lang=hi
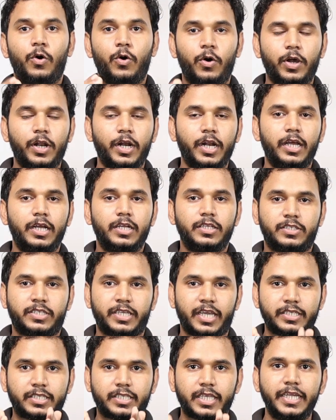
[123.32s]
और
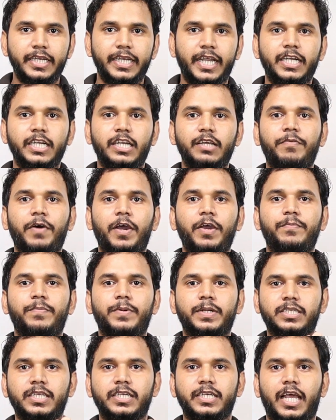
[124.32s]
जैसे ही 95
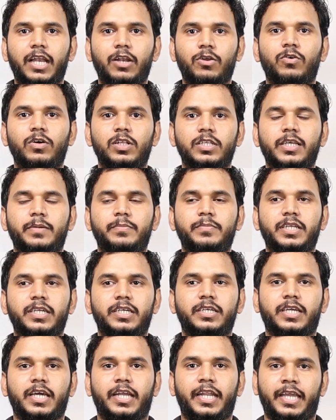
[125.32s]
परसेंट एल्कोहल से हम
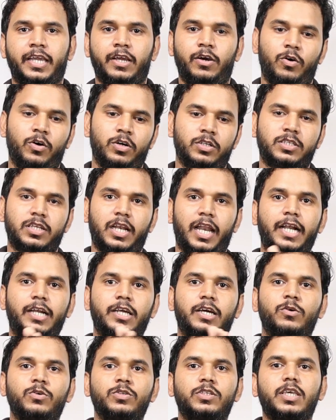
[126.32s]
ट्रीट करेंगे और
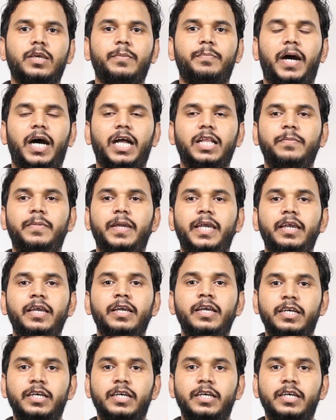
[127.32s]
स्लाइड को उसके बाद में